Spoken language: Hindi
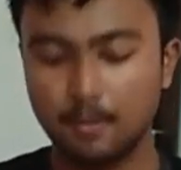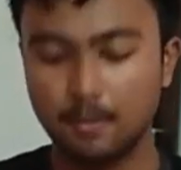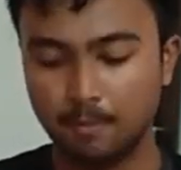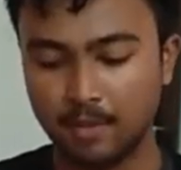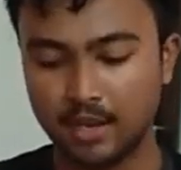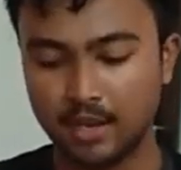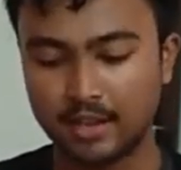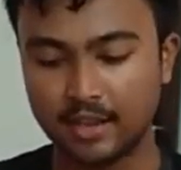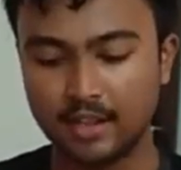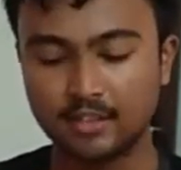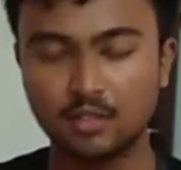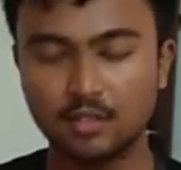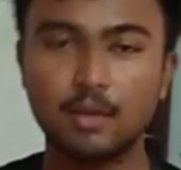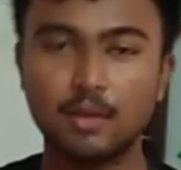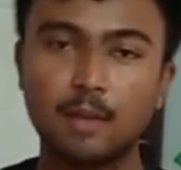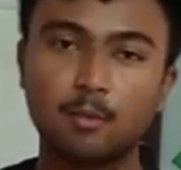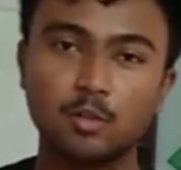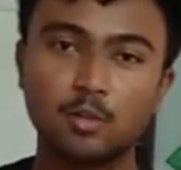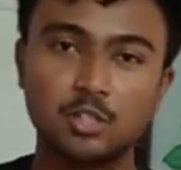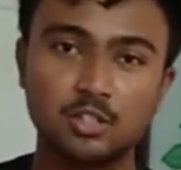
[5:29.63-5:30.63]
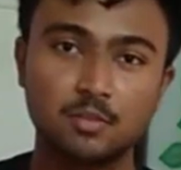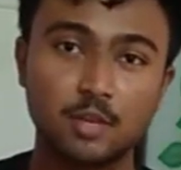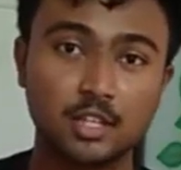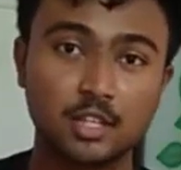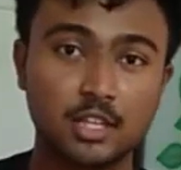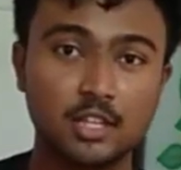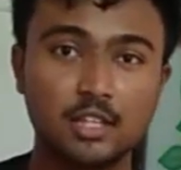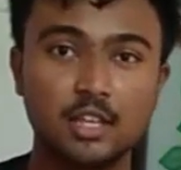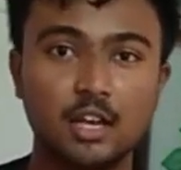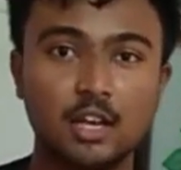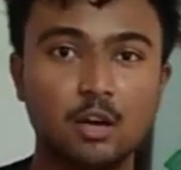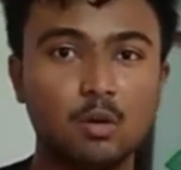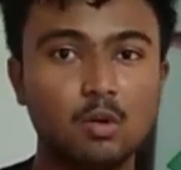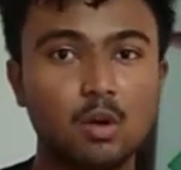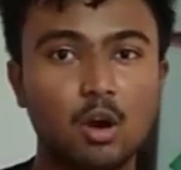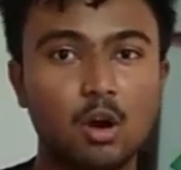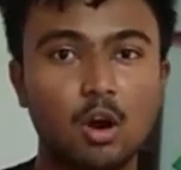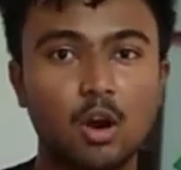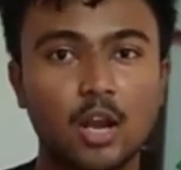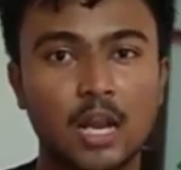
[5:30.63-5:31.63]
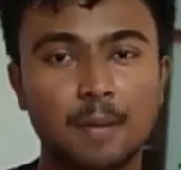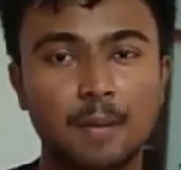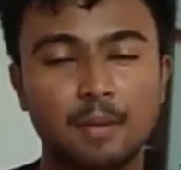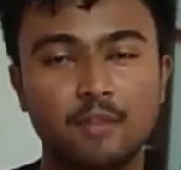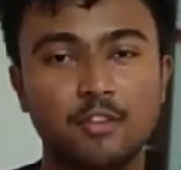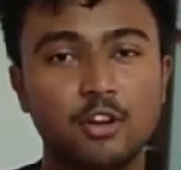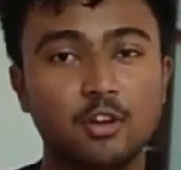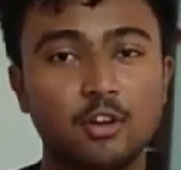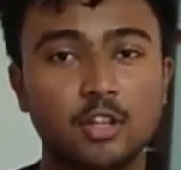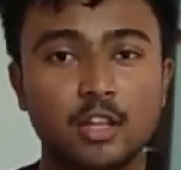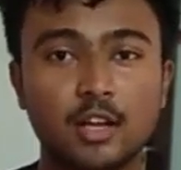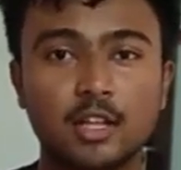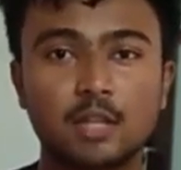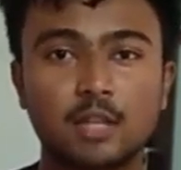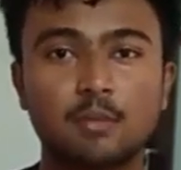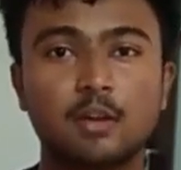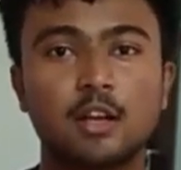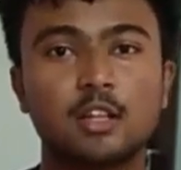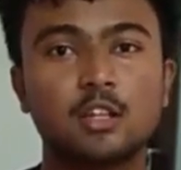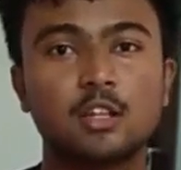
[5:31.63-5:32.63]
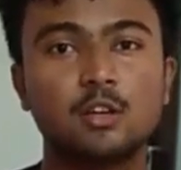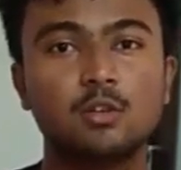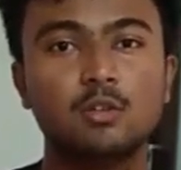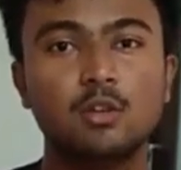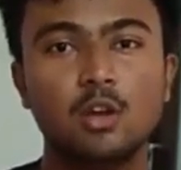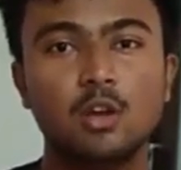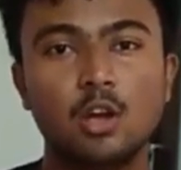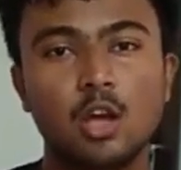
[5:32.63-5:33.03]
मेरे ख्याल से मैं आपको चीज बता दिया हूँ और यार मैं वीडियो इधर खत्म करता हूँ